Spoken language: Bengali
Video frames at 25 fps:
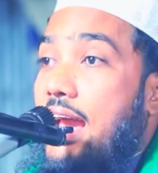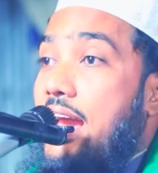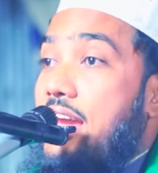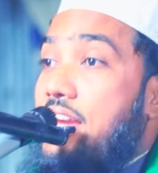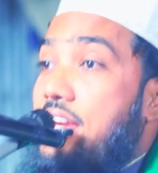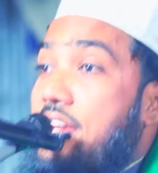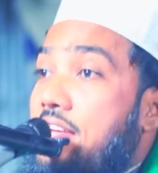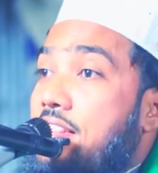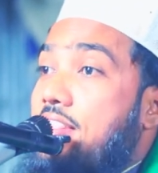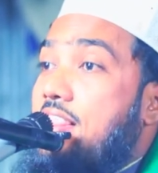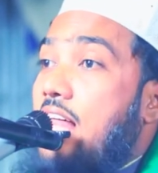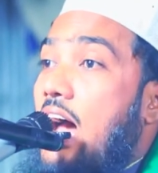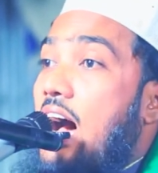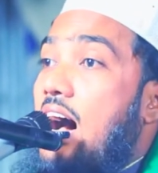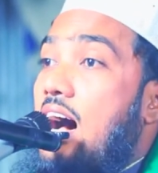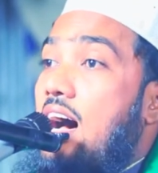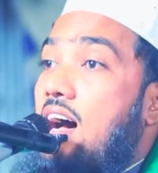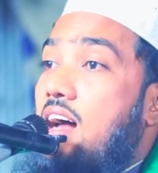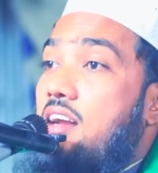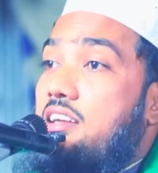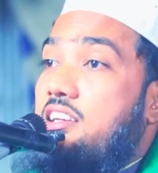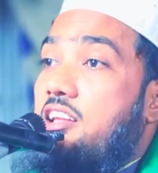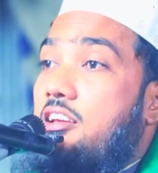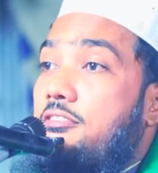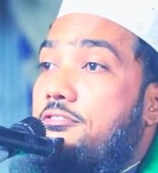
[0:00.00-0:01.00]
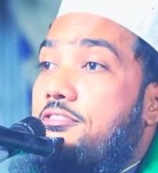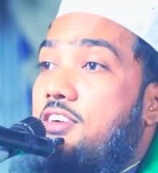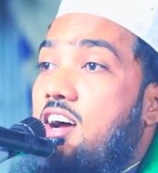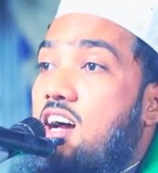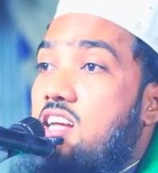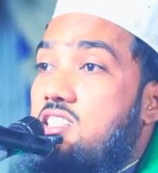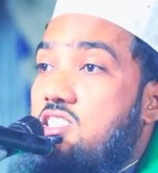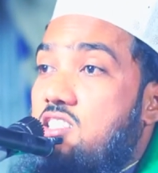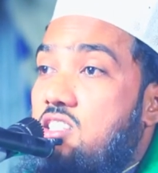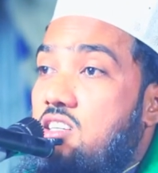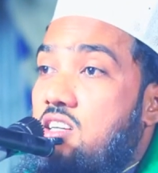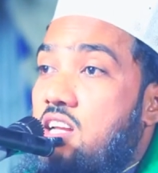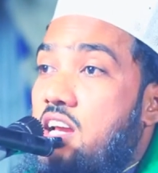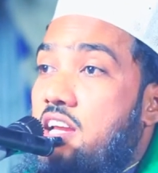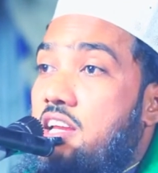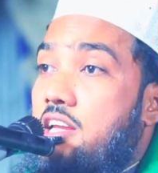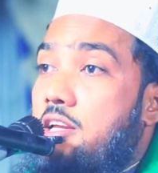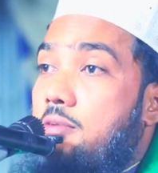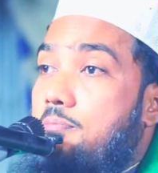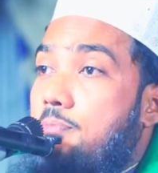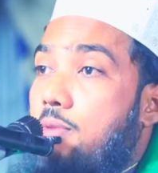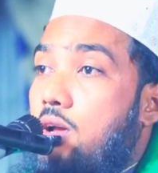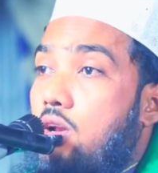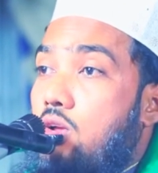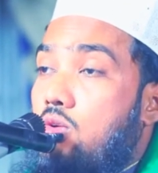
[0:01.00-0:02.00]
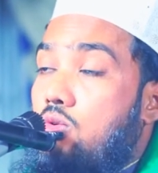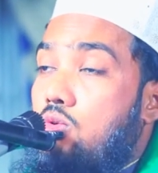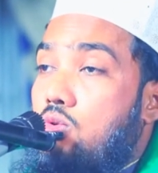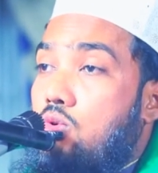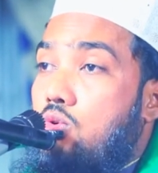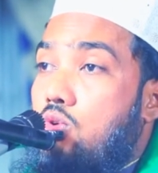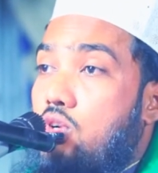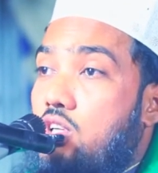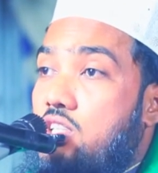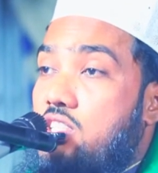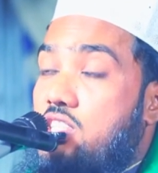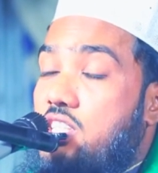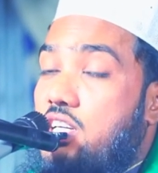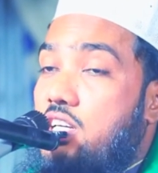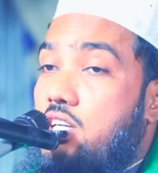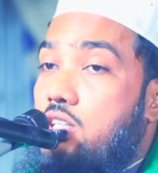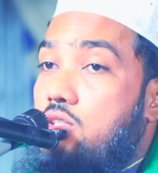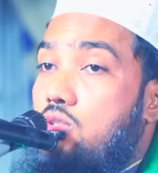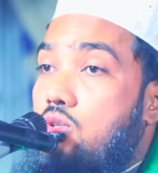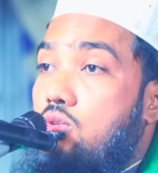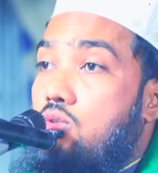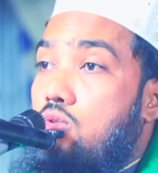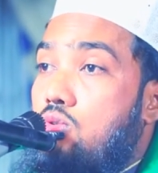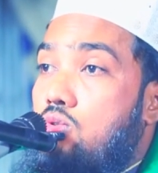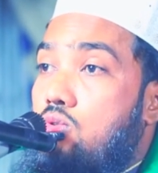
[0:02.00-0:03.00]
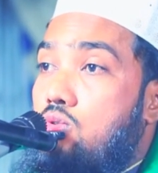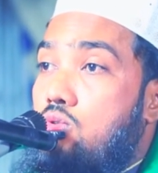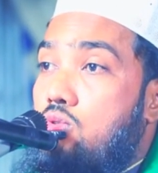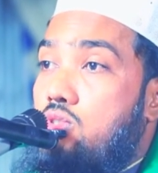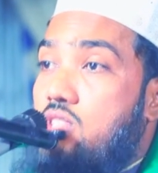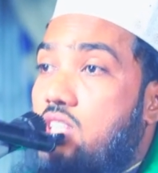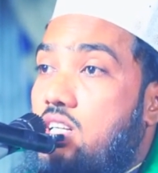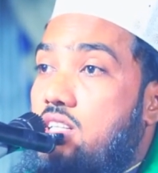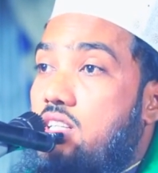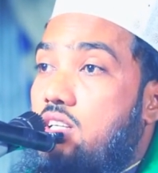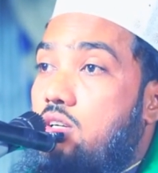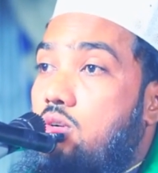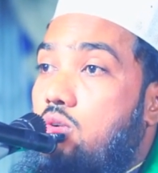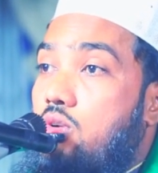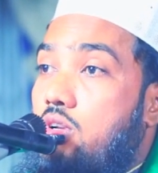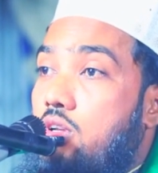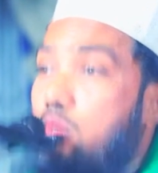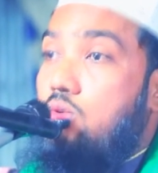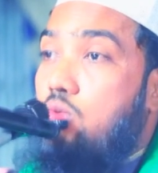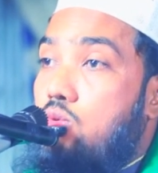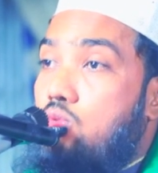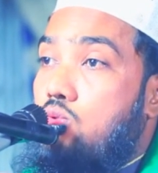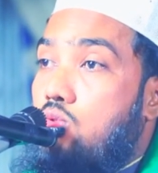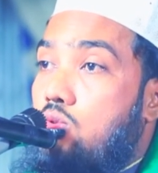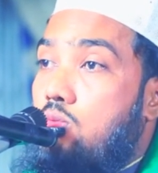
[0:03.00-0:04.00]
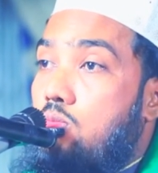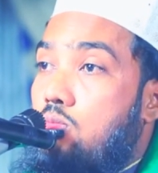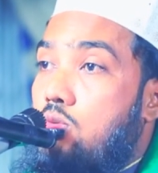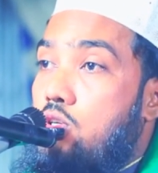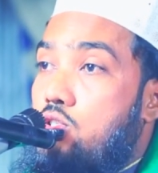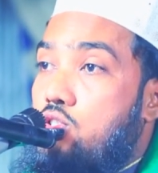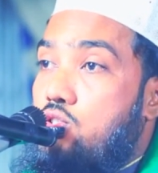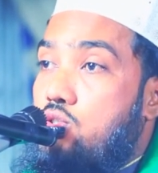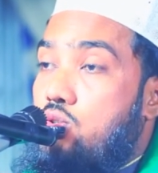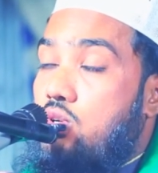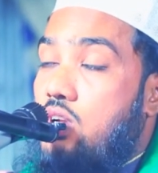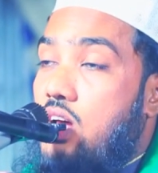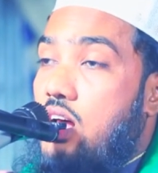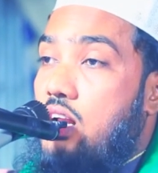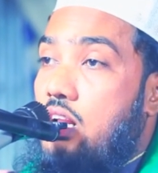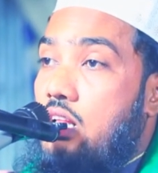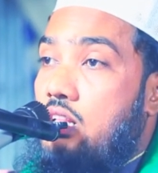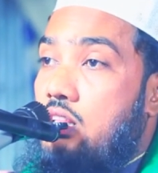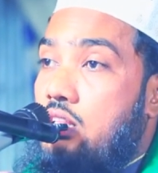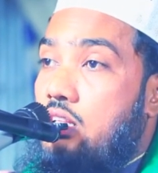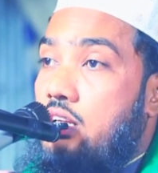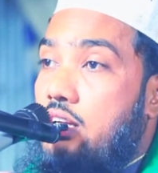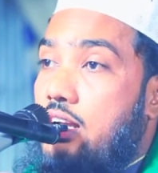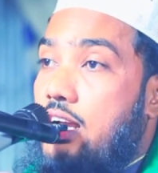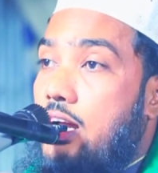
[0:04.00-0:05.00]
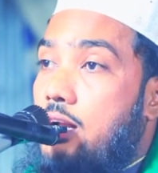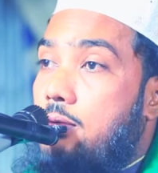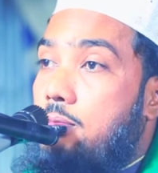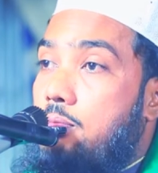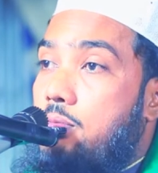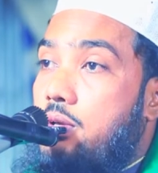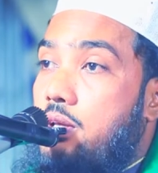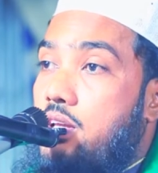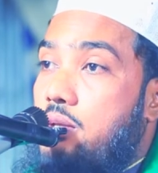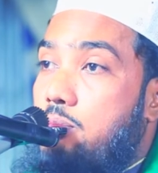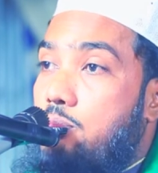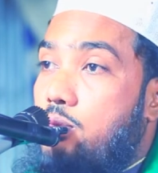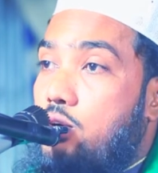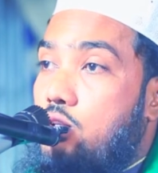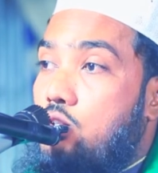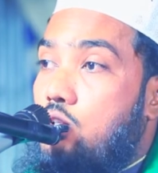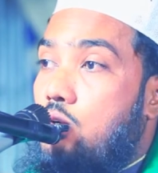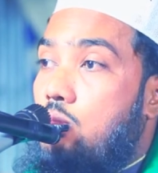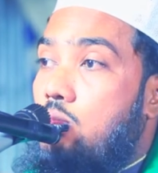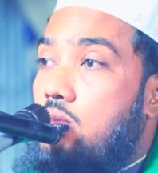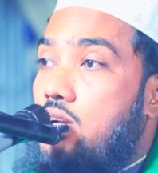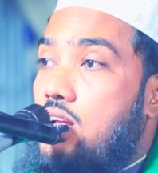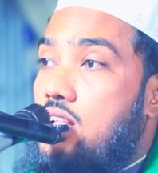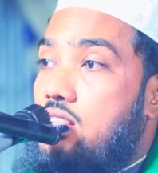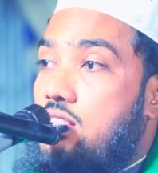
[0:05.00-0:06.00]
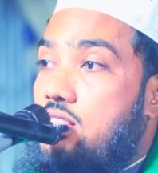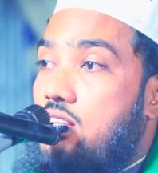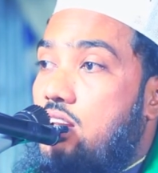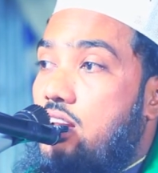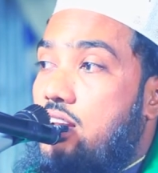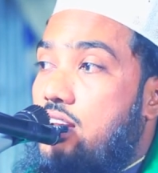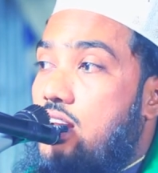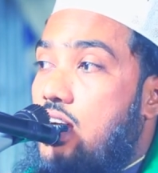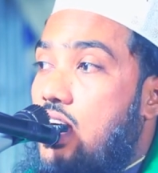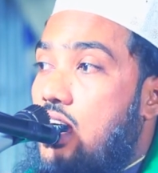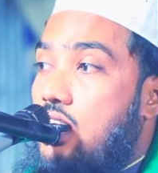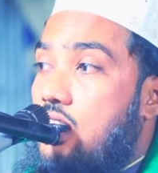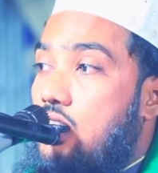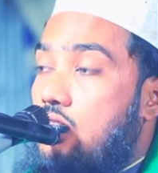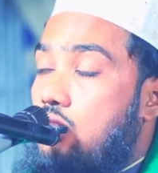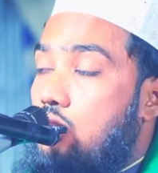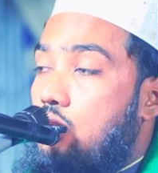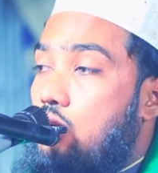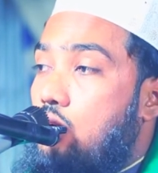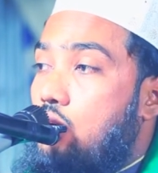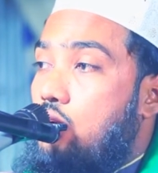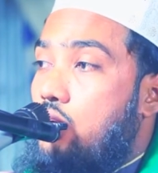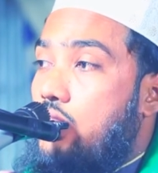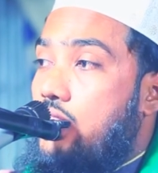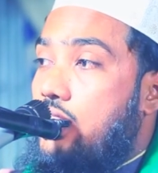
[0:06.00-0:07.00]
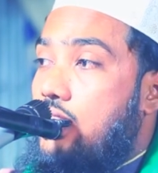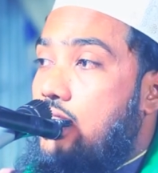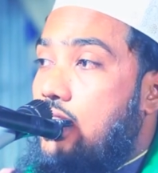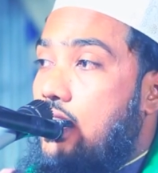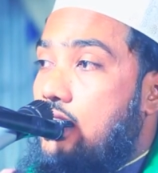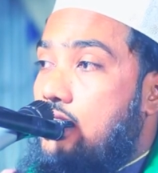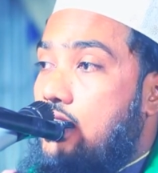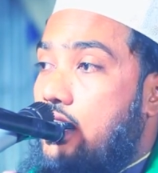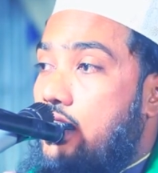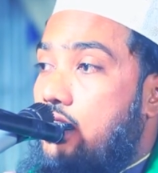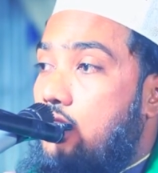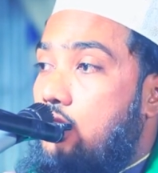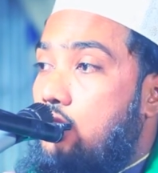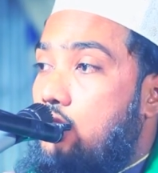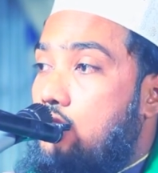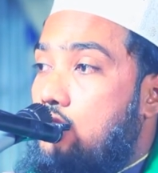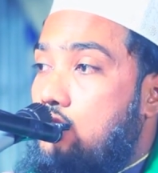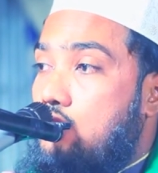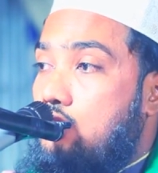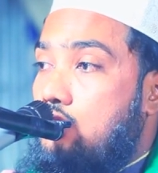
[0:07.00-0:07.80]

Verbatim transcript: এই থার্টি ফার্স্ট নাইট পালন করেছে এজন্য যাতে করে নতুন বৎসর আনন্দে কাটবে প্রথম রাত্রিটা আনন্দ করে কাটাইল